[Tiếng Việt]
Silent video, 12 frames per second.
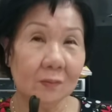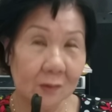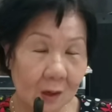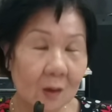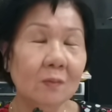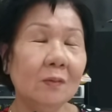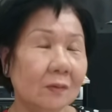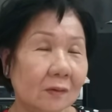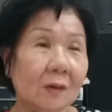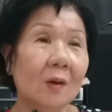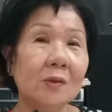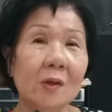Đúng,
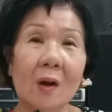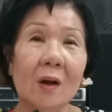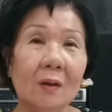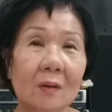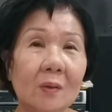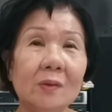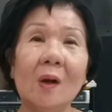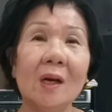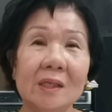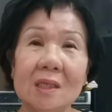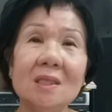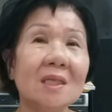cô cho là
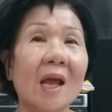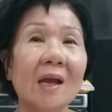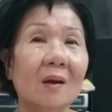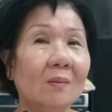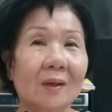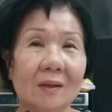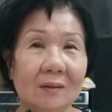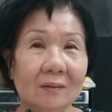chính xác không à?